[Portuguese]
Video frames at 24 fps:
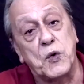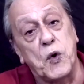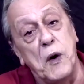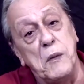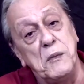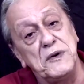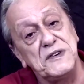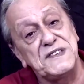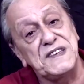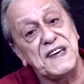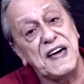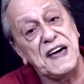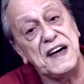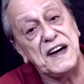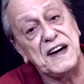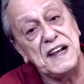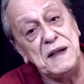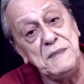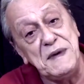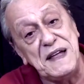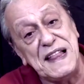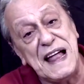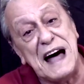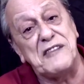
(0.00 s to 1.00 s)
como se
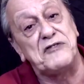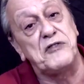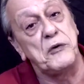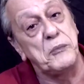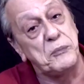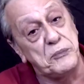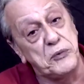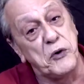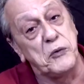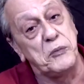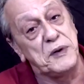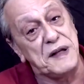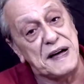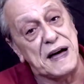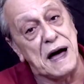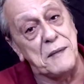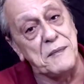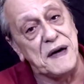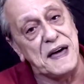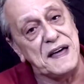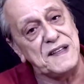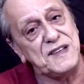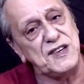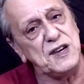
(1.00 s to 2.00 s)
recriminavam
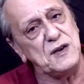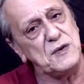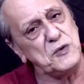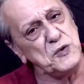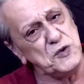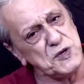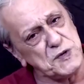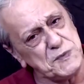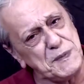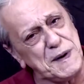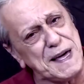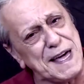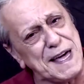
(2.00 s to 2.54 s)
publicamente os